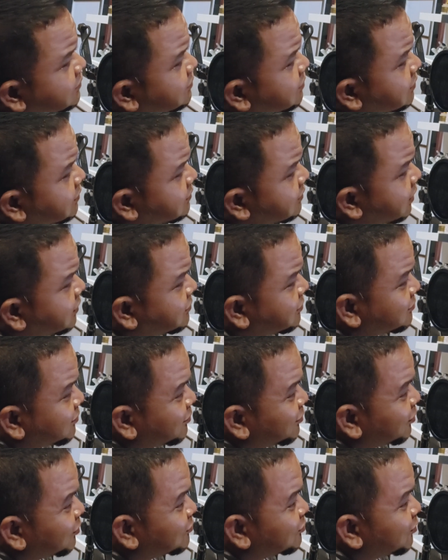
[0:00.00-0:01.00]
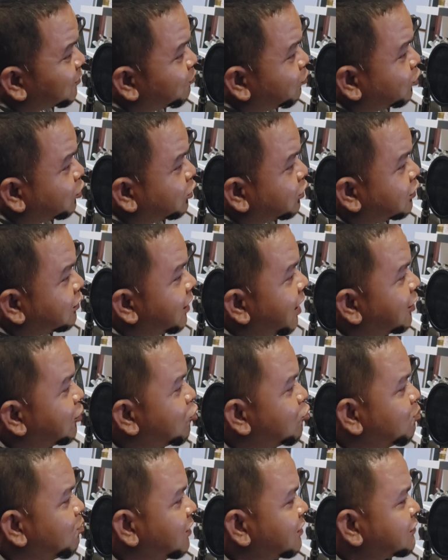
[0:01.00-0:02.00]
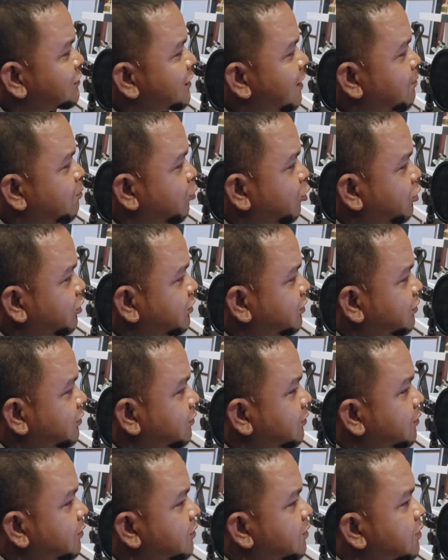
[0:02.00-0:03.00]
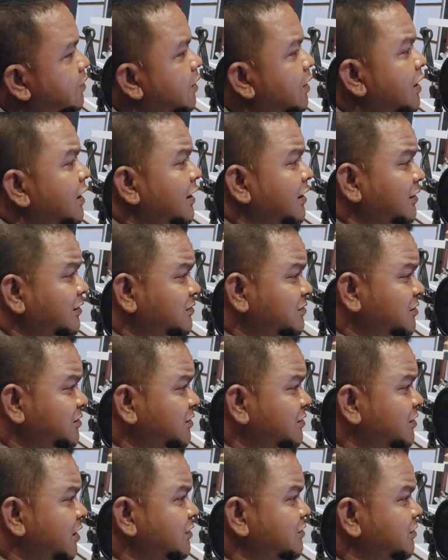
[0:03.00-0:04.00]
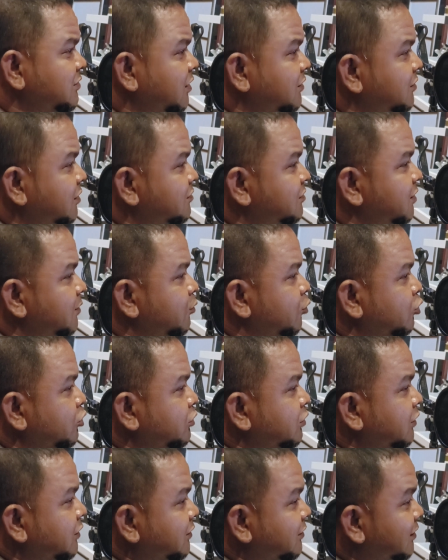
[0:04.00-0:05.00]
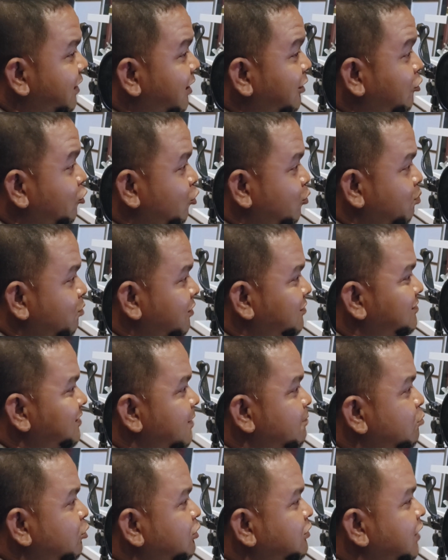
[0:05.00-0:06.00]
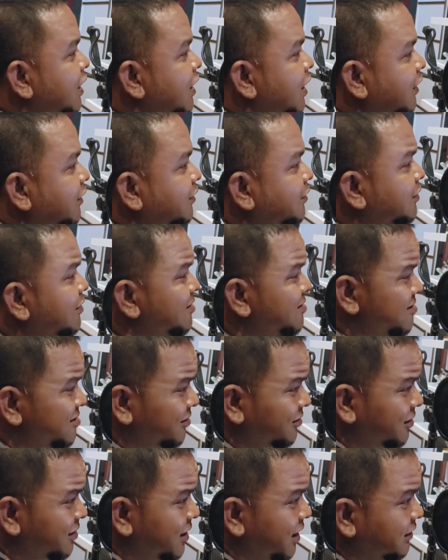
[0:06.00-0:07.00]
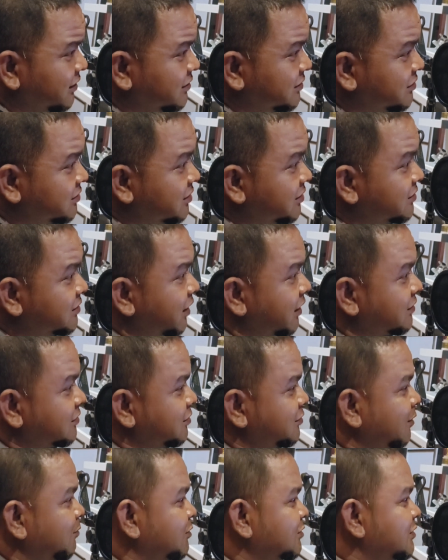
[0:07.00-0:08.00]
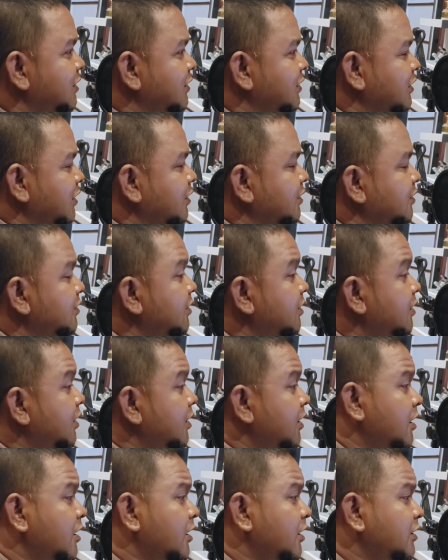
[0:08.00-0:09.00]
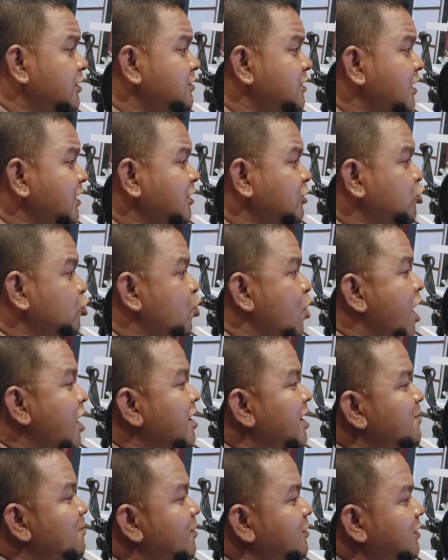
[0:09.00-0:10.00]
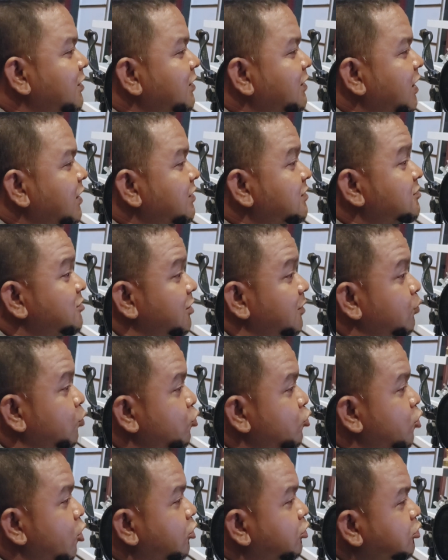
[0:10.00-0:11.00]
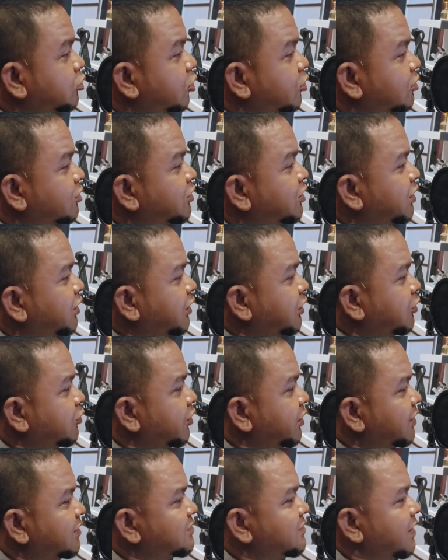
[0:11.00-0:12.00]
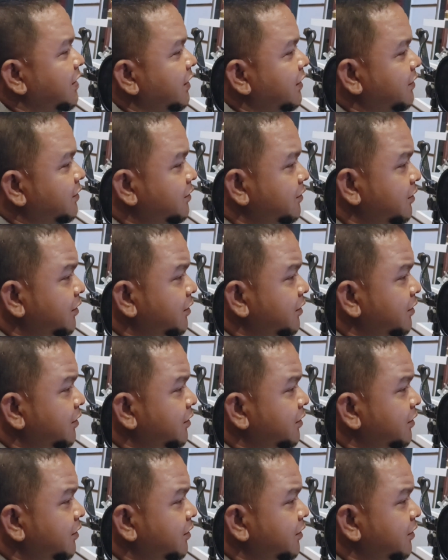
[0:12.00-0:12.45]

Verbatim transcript: Cita-cita tersebut gayung bersambut. Cita-cita tersebut gayung bersambut tangan dengan cita-cita besarnya yaitu akan mendirikan seribu gontor di Indonesia.